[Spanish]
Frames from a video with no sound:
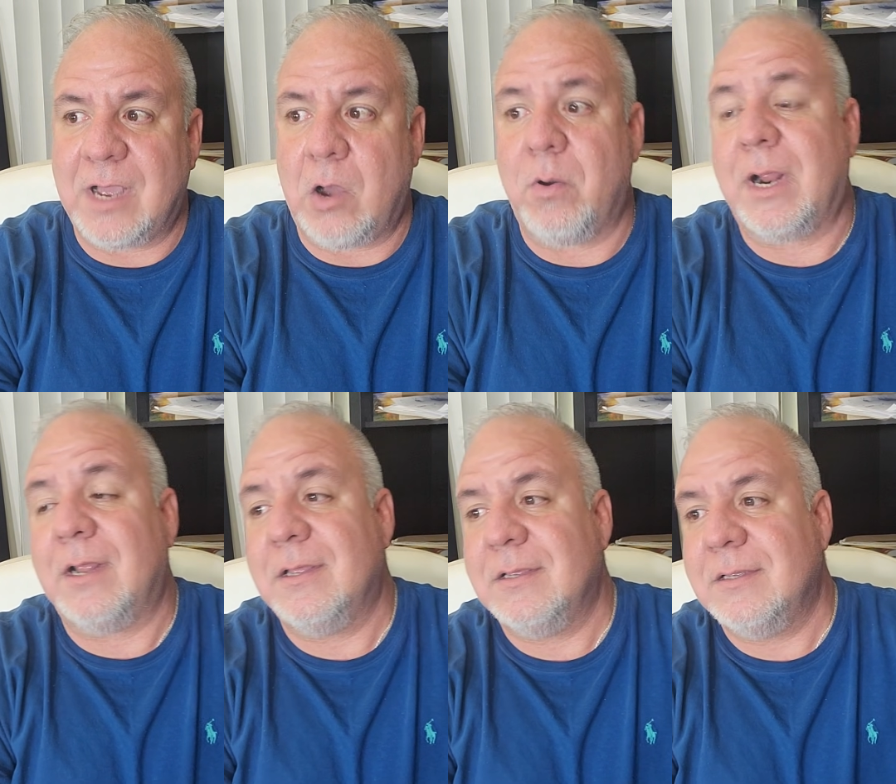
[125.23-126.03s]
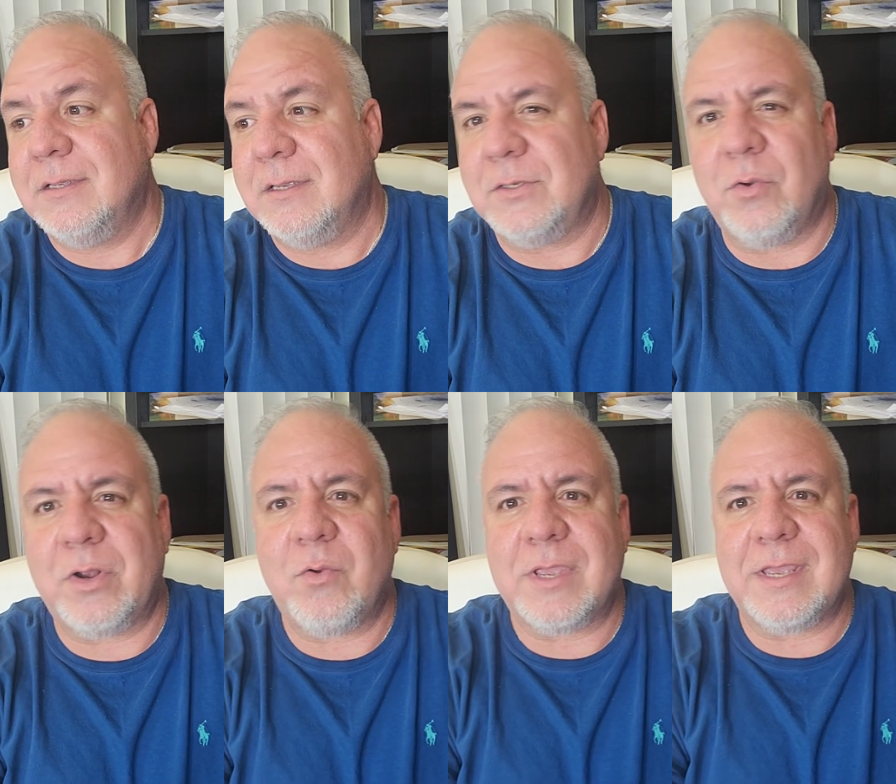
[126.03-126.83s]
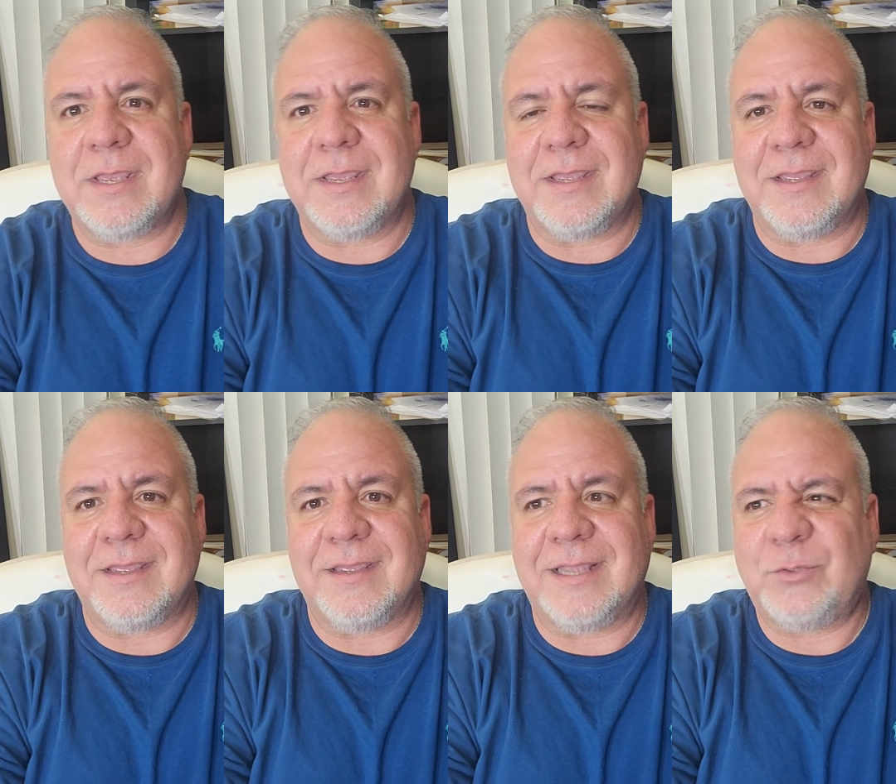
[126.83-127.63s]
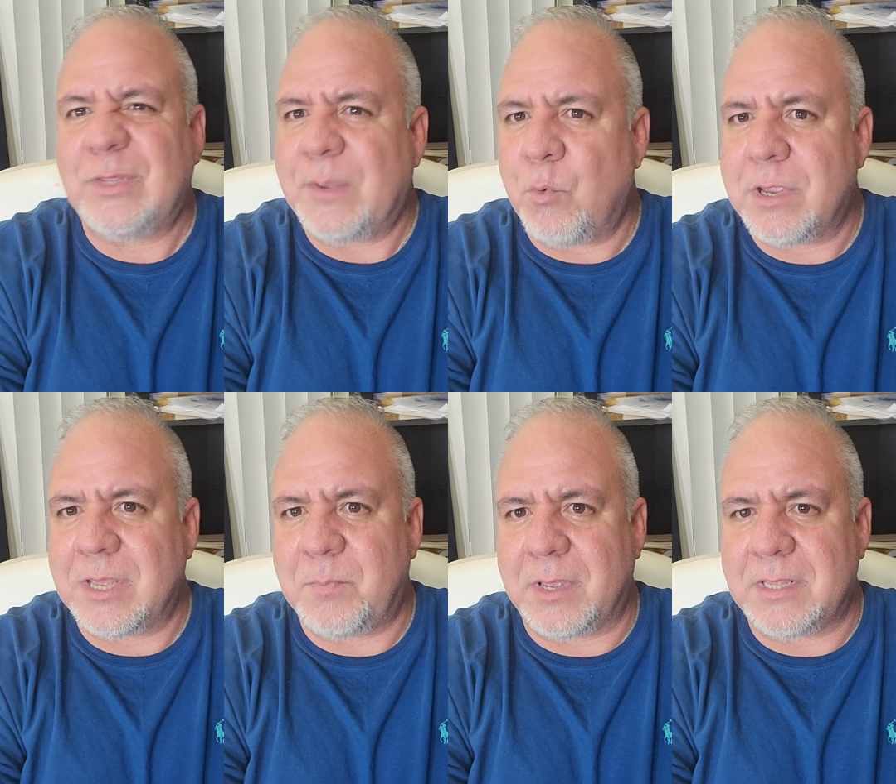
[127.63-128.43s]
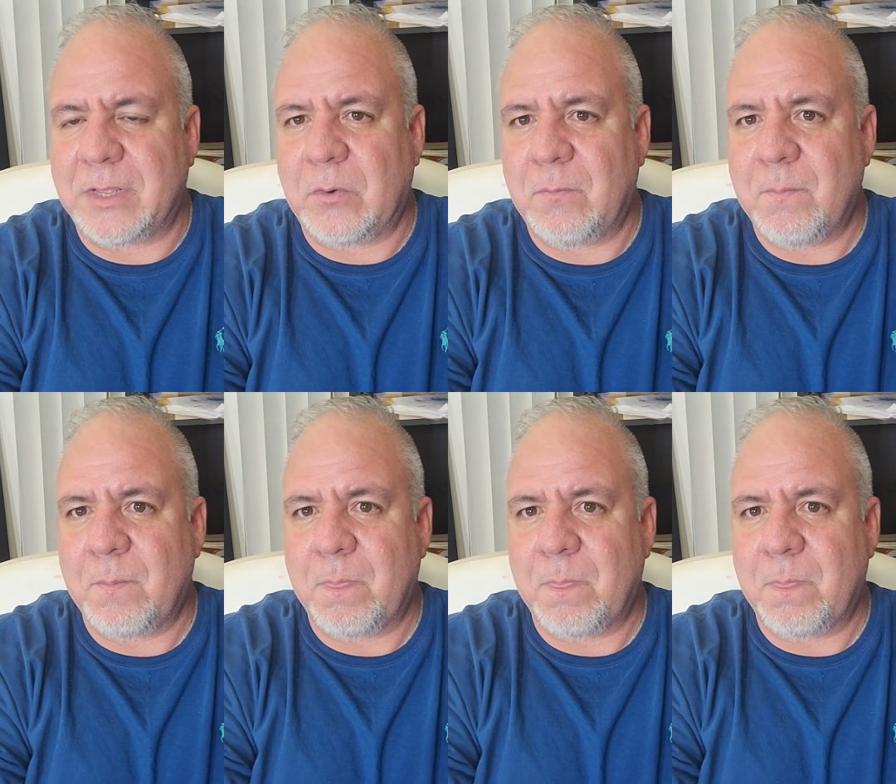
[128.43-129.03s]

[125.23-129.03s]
Ahora, yo creo que esto es de y despedida, ¿no?